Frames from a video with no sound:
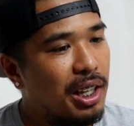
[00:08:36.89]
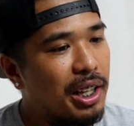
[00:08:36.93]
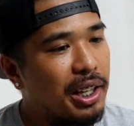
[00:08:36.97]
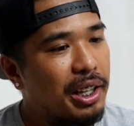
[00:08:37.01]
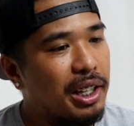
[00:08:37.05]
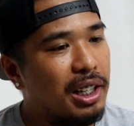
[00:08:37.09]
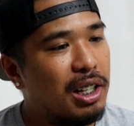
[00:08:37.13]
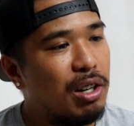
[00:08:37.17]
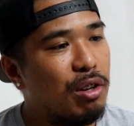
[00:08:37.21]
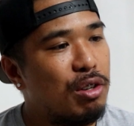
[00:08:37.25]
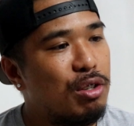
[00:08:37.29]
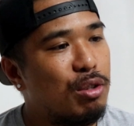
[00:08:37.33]

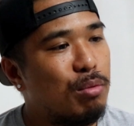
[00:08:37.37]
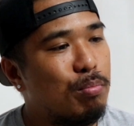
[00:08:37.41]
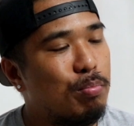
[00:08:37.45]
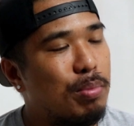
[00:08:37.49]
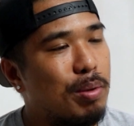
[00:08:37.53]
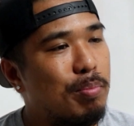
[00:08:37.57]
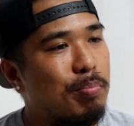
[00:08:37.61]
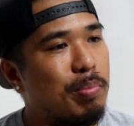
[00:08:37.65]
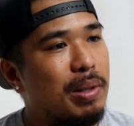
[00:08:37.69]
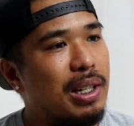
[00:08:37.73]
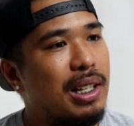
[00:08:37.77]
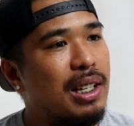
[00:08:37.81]
Ikaw yung
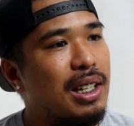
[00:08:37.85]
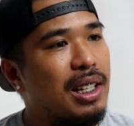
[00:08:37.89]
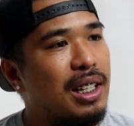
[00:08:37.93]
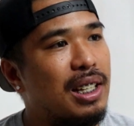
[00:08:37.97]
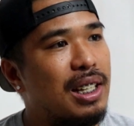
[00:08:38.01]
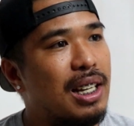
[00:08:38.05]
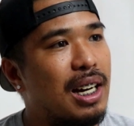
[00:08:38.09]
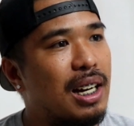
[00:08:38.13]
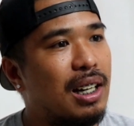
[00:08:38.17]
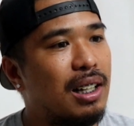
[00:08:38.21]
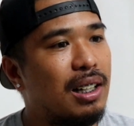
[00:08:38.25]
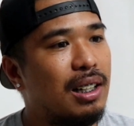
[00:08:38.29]
pipili
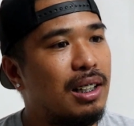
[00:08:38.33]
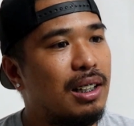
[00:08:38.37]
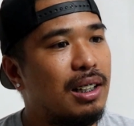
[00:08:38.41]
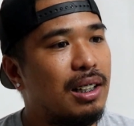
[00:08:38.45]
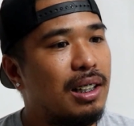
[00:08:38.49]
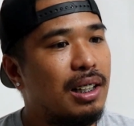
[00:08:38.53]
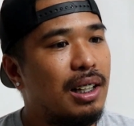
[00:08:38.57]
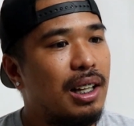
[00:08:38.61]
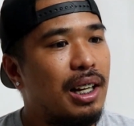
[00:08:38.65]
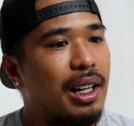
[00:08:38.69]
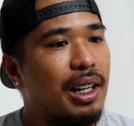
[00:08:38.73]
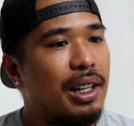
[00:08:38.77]
ng
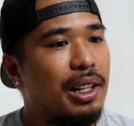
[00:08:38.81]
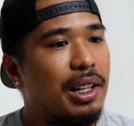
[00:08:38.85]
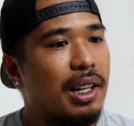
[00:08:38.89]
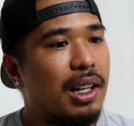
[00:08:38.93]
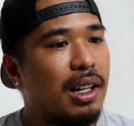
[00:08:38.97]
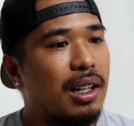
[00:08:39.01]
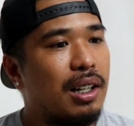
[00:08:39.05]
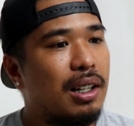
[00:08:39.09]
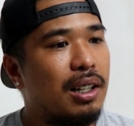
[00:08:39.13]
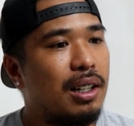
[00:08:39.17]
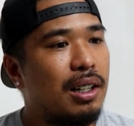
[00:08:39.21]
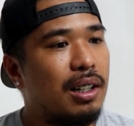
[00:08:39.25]

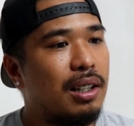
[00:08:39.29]
ng